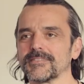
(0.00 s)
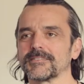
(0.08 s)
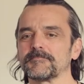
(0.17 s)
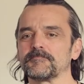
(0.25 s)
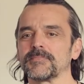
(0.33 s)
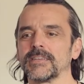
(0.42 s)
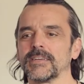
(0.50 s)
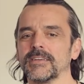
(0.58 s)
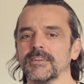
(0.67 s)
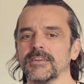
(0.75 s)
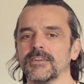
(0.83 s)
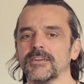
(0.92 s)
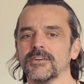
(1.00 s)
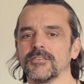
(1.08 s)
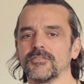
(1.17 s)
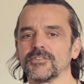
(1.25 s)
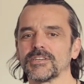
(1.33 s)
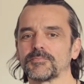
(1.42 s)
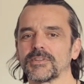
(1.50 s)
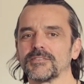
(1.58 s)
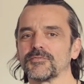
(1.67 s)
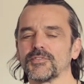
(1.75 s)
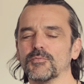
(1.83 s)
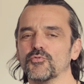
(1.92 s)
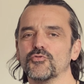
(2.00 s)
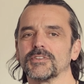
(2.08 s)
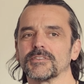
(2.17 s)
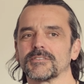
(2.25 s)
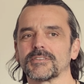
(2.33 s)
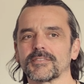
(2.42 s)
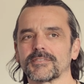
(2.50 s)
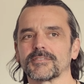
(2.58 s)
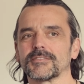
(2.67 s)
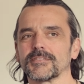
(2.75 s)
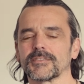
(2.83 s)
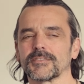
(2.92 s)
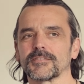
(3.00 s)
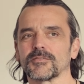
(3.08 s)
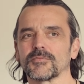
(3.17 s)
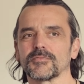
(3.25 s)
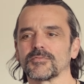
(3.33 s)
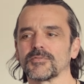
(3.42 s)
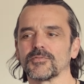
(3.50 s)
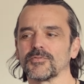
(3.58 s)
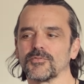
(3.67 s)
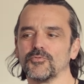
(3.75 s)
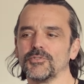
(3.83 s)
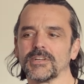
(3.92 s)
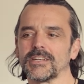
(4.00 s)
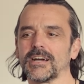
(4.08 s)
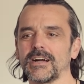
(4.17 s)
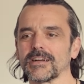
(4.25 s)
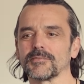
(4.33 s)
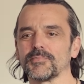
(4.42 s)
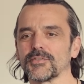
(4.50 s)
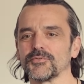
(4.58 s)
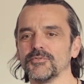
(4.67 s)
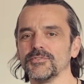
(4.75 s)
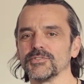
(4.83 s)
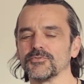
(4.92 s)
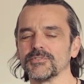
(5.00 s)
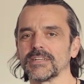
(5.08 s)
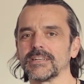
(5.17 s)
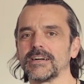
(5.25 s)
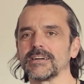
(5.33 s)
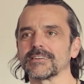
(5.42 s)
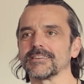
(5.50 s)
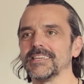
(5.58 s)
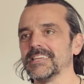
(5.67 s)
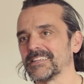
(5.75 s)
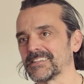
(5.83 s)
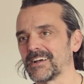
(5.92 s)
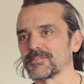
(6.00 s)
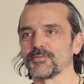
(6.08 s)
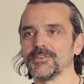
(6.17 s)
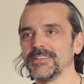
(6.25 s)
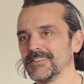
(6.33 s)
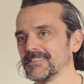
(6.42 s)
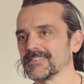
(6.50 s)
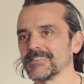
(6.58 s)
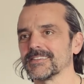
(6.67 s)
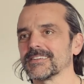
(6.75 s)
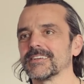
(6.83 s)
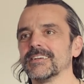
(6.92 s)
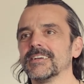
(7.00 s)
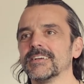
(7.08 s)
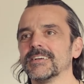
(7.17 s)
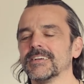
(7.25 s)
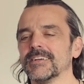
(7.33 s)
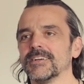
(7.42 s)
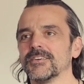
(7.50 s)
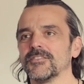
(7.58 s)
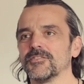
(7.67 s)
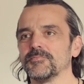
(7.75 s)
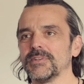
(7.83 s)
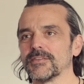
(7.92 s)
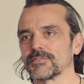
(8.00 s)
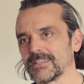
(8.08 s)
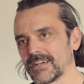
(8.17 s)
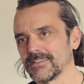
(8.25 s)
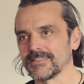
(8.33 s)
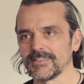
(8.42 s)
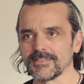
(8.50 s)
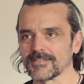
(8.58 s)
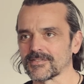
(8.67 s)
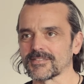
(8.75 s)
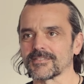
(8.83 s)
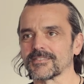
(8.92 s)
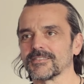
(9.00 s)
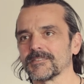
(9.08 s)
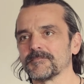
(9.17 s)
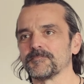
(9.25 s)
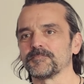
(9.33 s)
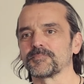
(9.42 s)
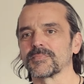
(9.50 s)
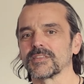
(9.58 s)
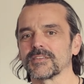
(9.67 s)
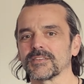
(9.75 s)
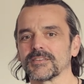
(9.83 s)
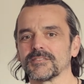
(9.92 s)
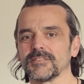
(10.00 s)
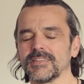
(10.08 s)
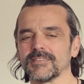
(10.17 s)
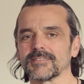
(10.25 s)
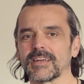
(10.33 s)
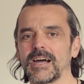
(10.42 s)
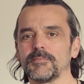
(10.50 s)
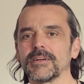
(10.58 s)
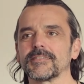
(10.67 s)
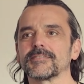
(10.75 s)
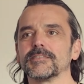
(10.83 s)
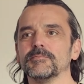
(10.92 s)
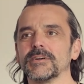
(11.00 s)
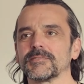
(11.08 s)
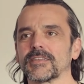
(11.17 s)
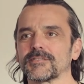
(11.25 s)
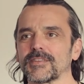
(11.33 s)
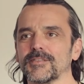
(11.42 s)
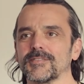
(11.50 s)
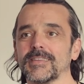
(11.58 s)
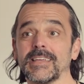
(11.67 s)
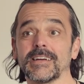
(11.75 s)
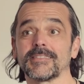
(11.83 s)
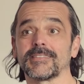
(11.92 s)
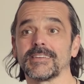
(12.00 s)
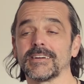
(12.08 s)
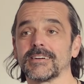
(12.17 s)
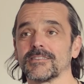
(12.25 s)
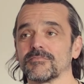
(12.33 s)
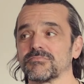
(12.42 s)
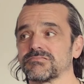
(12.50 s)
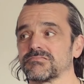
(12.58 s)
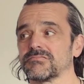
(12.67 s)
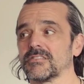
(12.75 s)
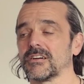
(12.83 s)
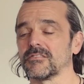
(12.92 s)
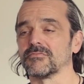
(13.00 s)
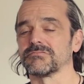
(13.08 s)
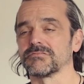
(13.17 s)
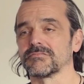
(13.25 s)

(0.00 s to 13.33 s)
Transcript: ist. Und ich habe dann vermutet, dass Unterlagen, persönliche Unterlagen eher da zu finden sind. Und bin also gleich in dieses, ähm, in dieses Arbeitszimmer, das dann sehr, sehr ja,